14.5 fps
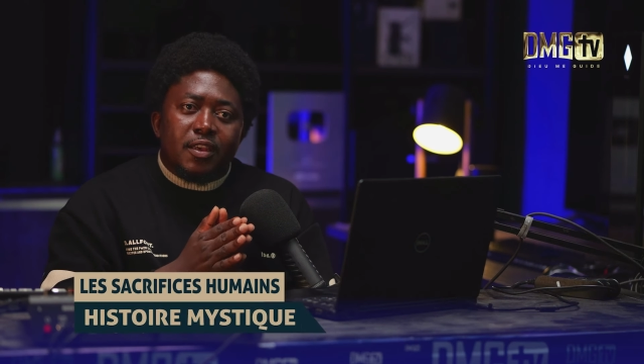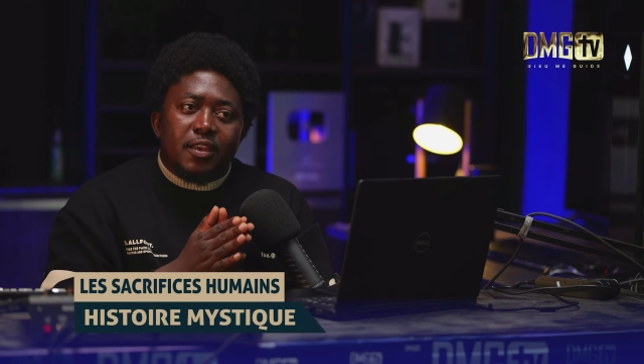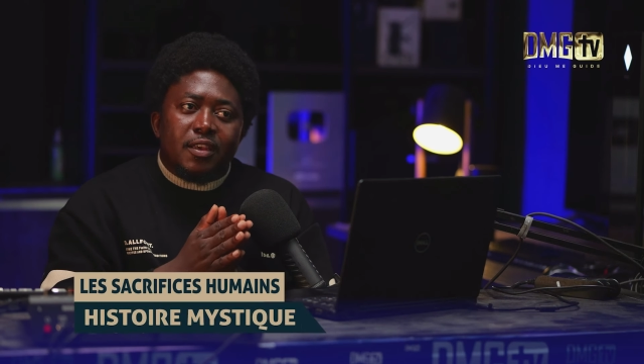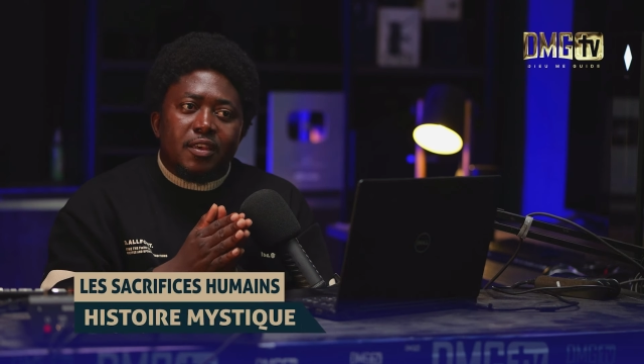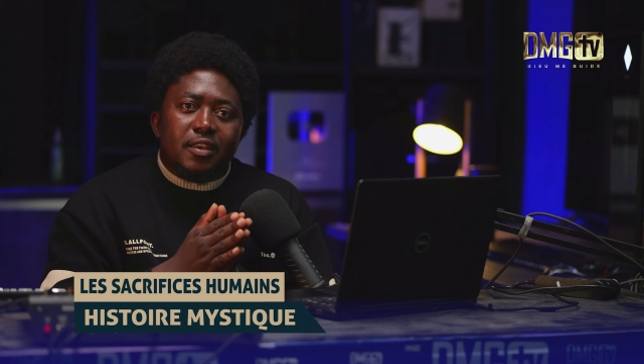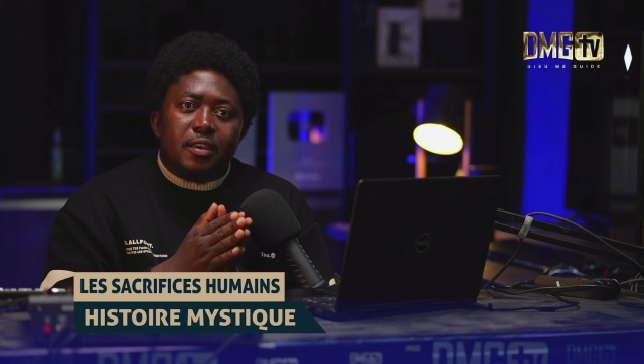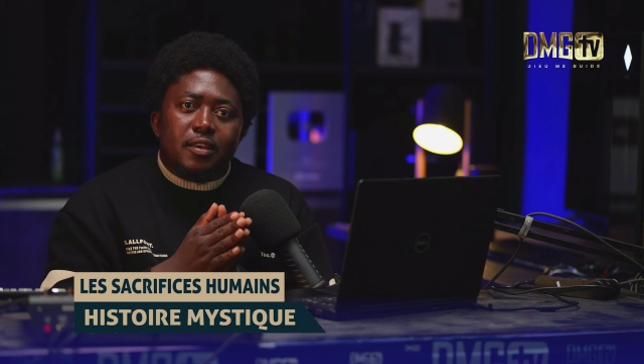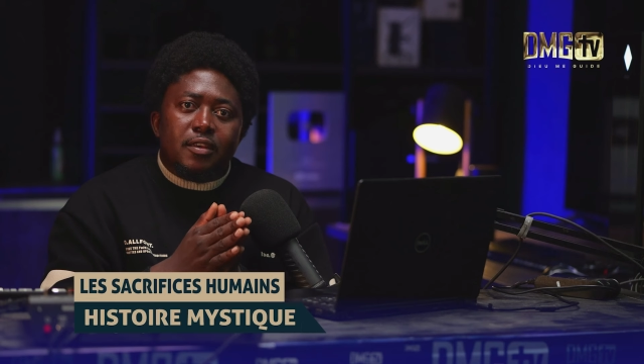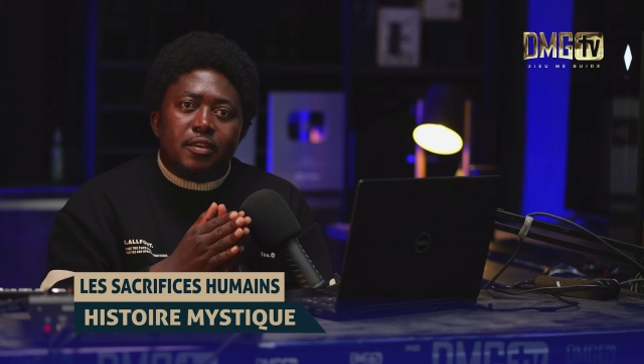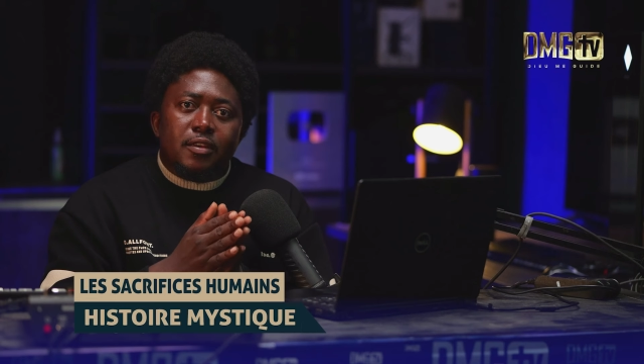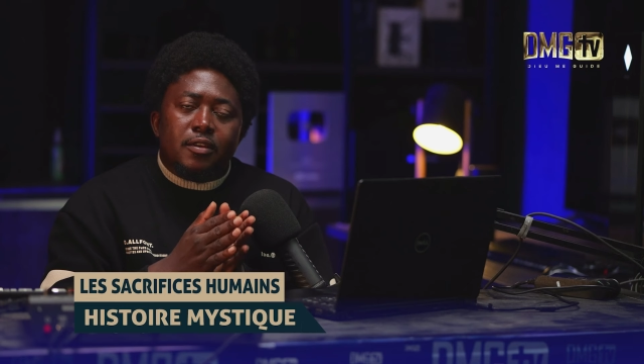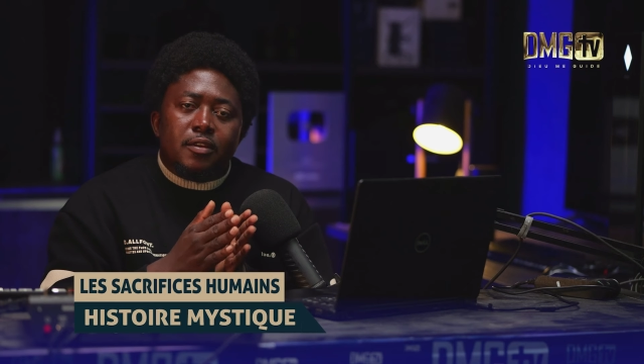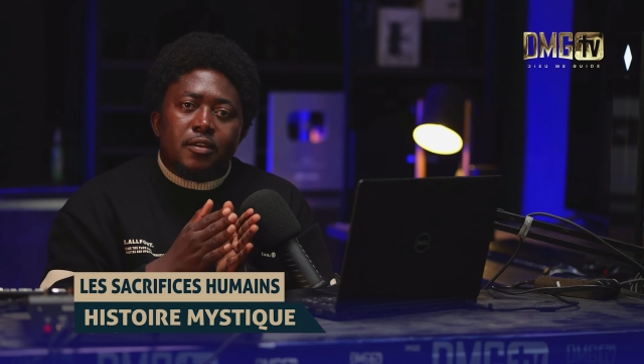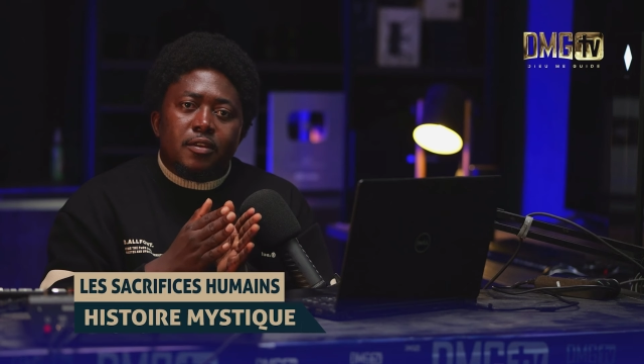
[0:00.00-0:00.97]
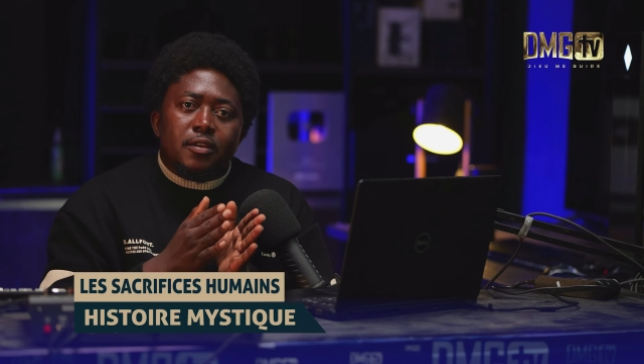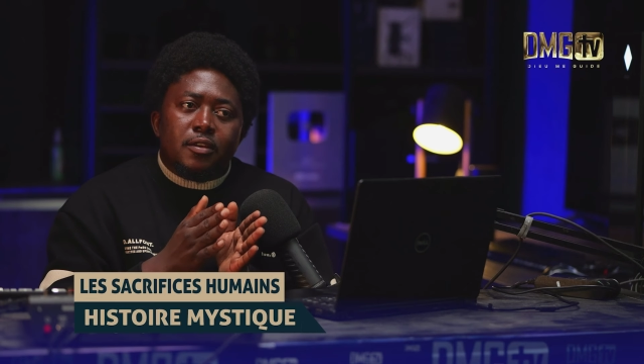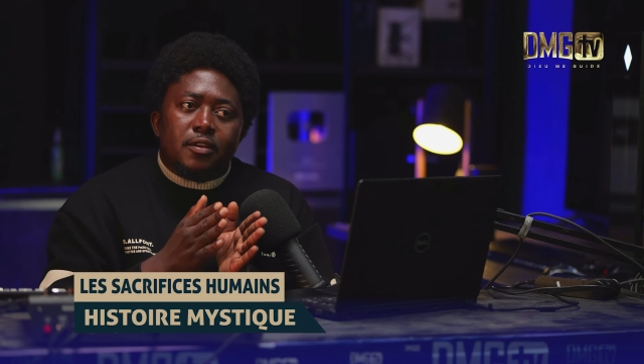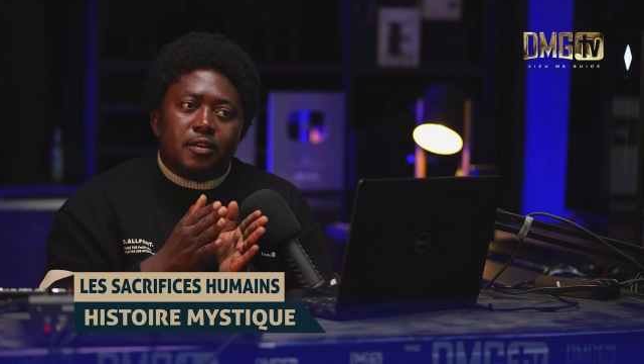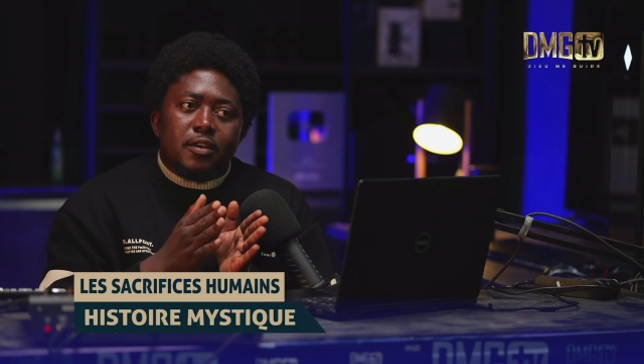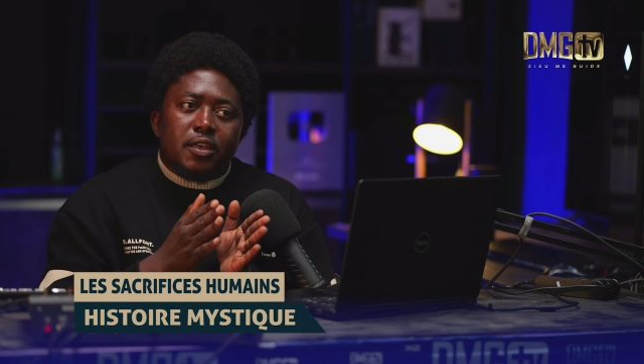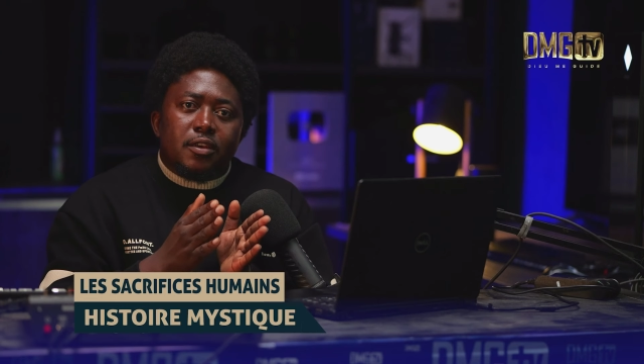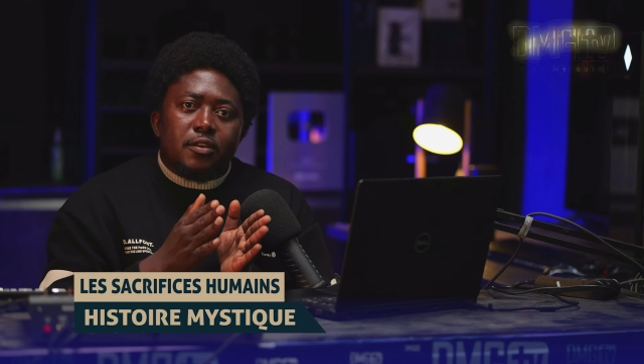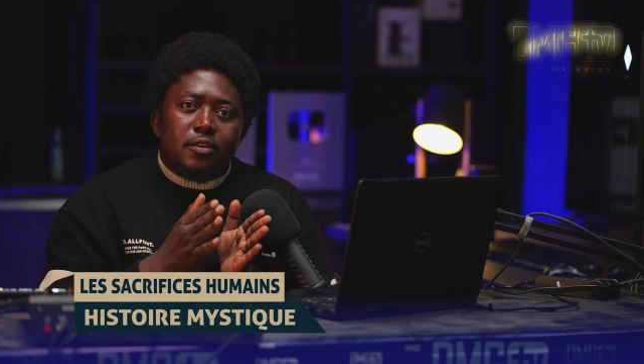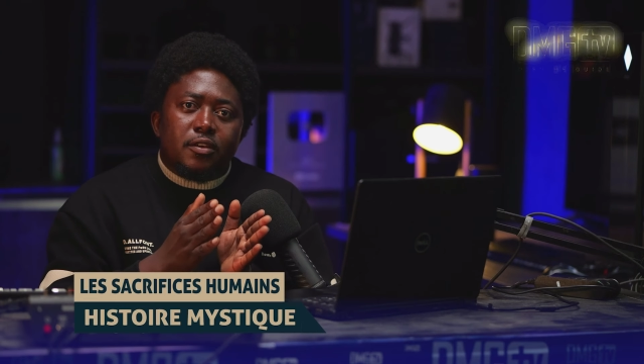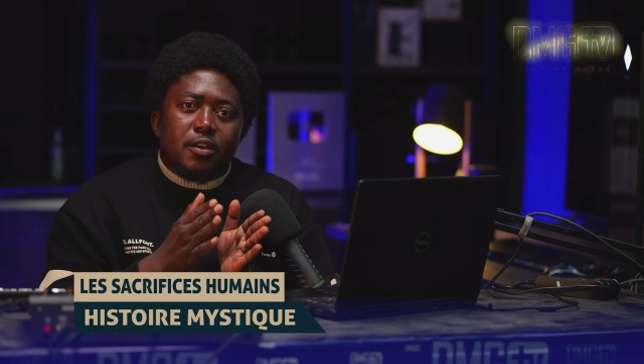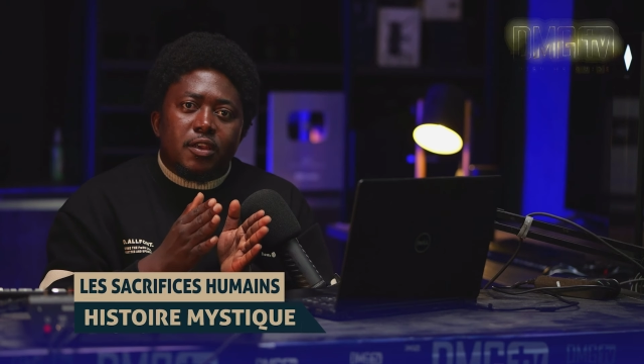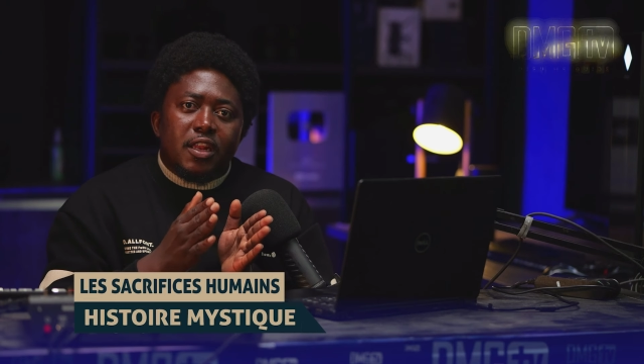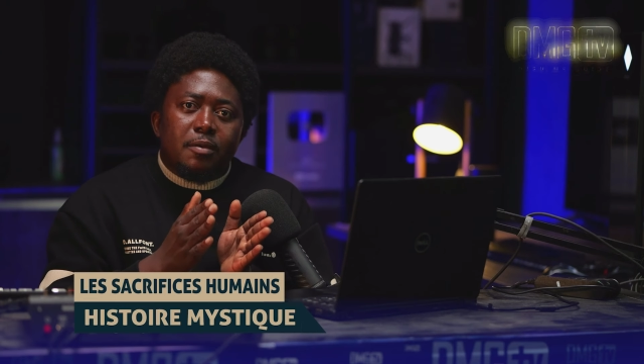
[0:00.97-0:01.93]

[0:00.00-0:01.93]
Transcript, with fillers: Et euh,